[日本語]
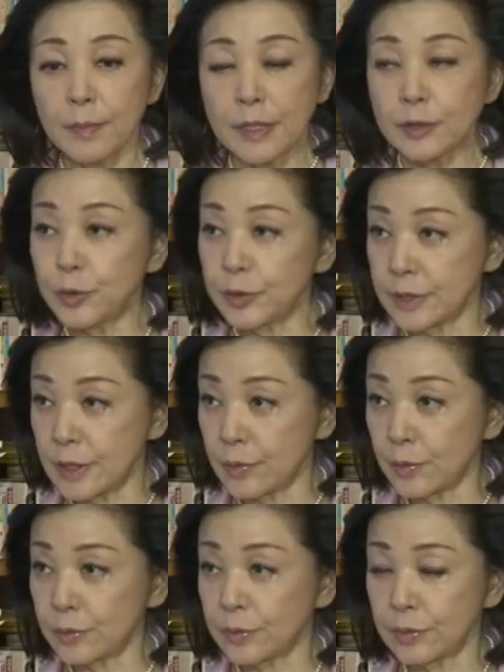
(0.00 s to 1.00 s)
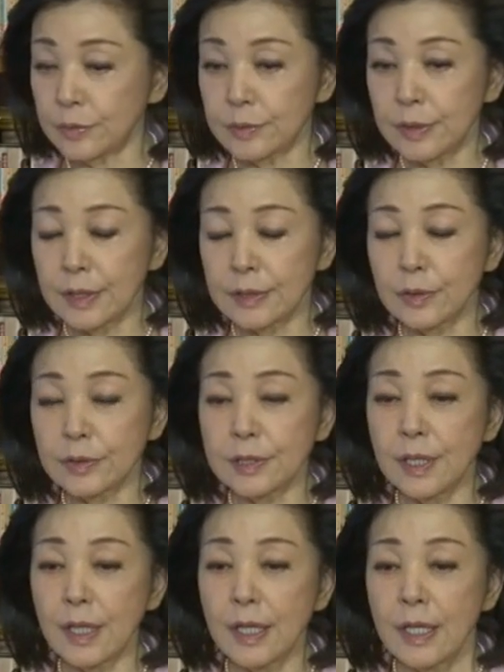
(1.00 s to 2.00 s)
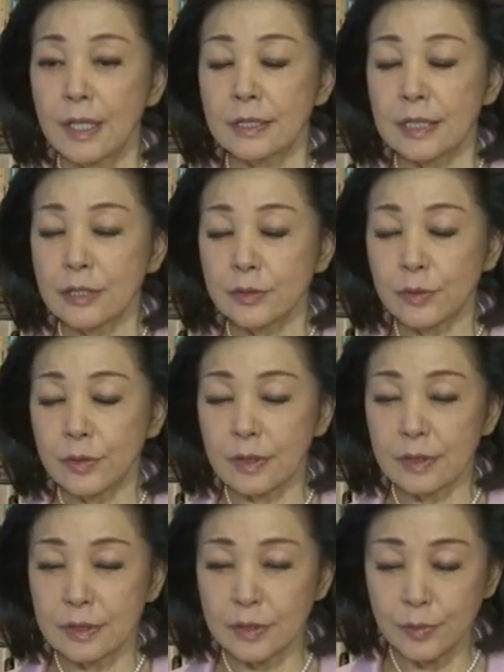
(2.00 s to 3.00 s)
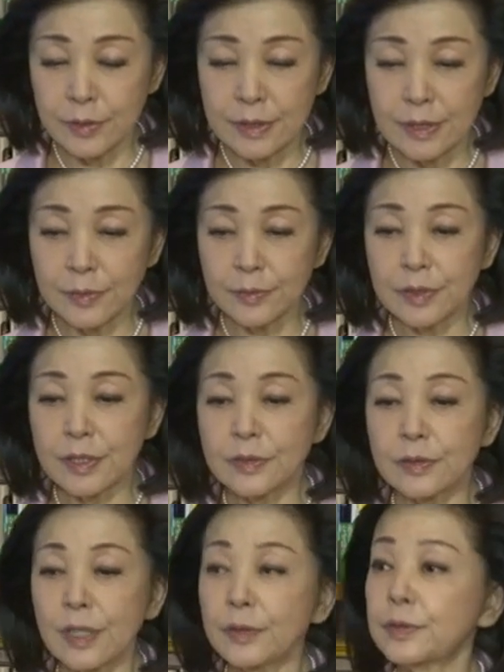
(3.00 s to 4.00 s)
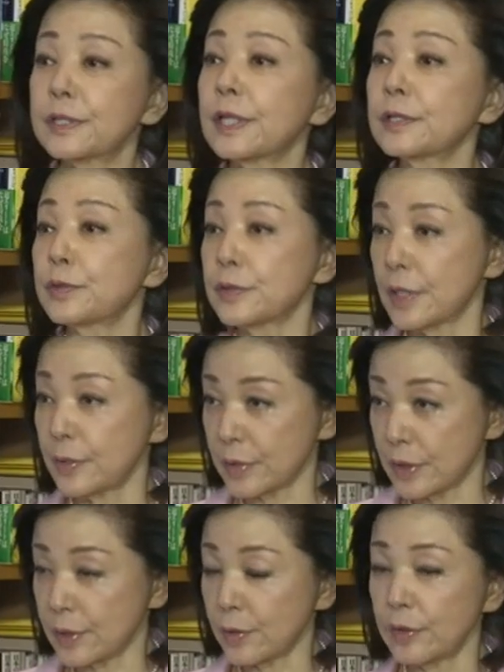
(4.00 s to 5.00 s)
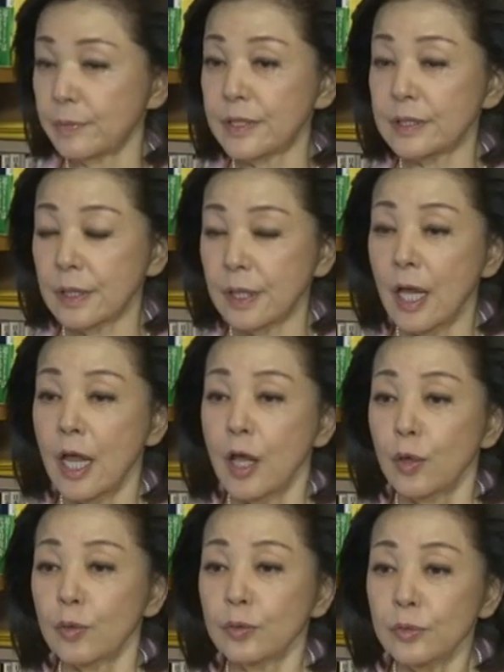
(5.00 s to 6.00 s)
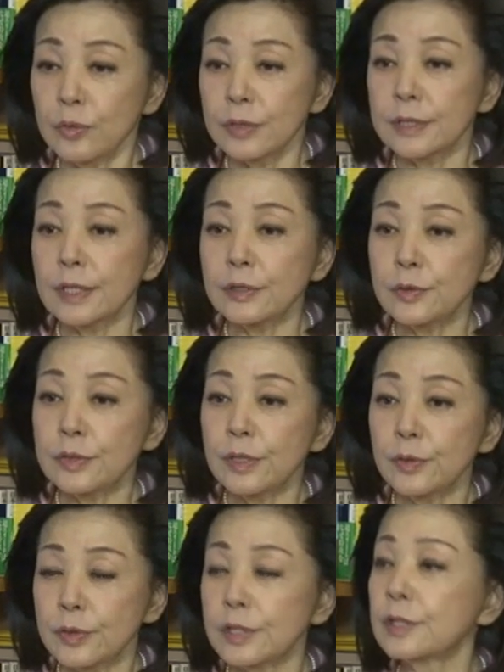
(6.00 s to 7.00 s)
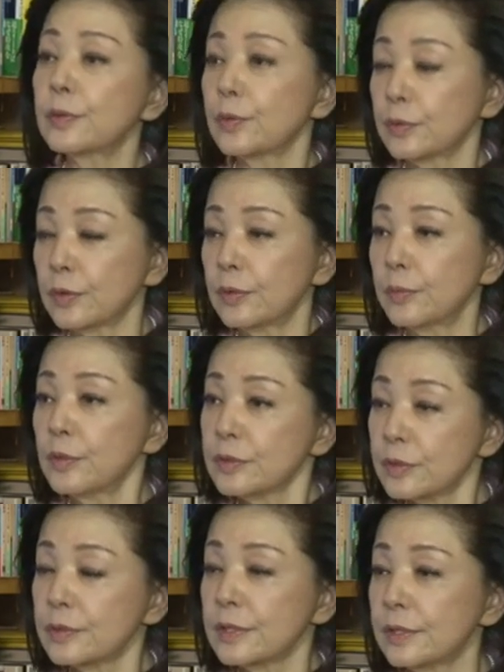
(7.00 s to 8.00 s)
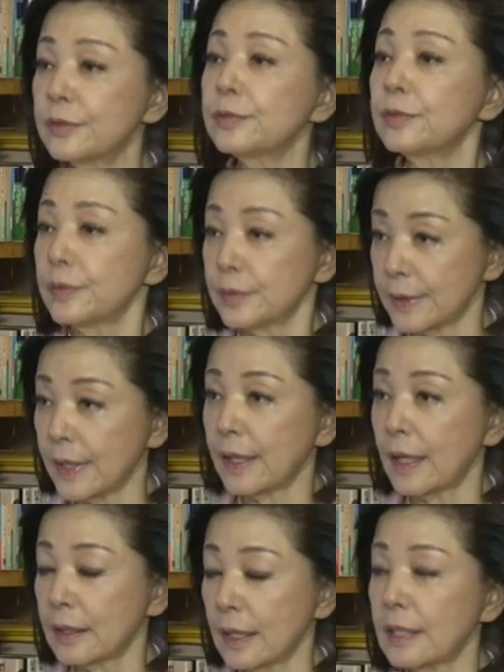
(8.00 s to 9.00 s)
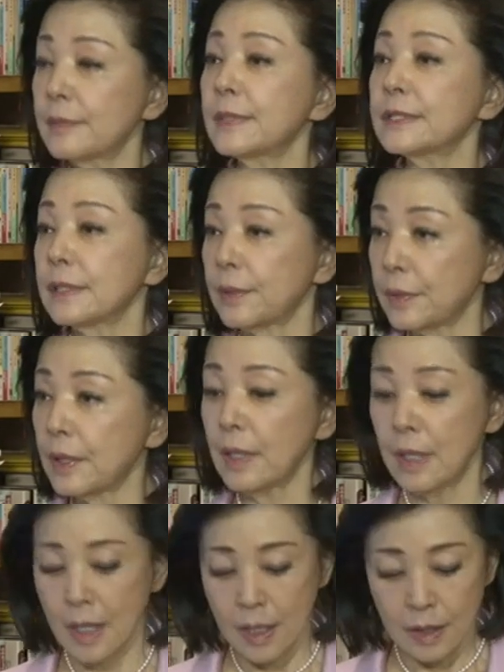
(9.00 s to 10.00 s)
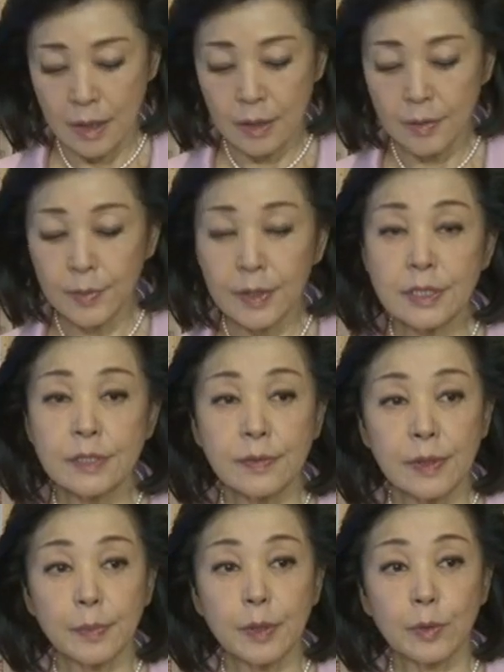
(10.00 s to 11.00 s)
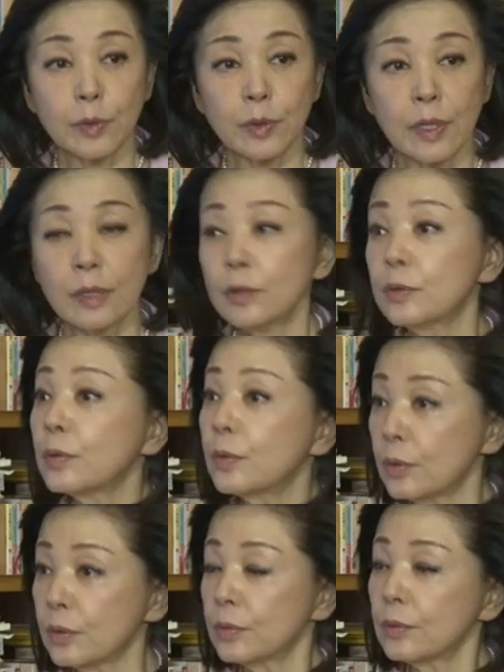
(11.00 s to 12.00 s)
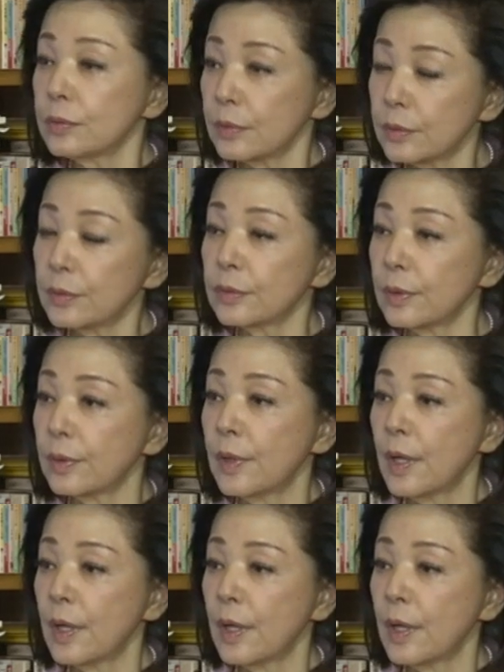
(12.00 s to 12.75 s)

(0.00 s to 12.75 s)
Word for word: まあ、消費税のことを言って、うん、そして最初の時消費税を言ってその後北朝鮮の危機を言いましたね、うん、この頃北朝鮮の危機のことをもう少し言うようになりましたよね、うんうん、だから私はやっぱりこの辺のところをどんどんどんどん、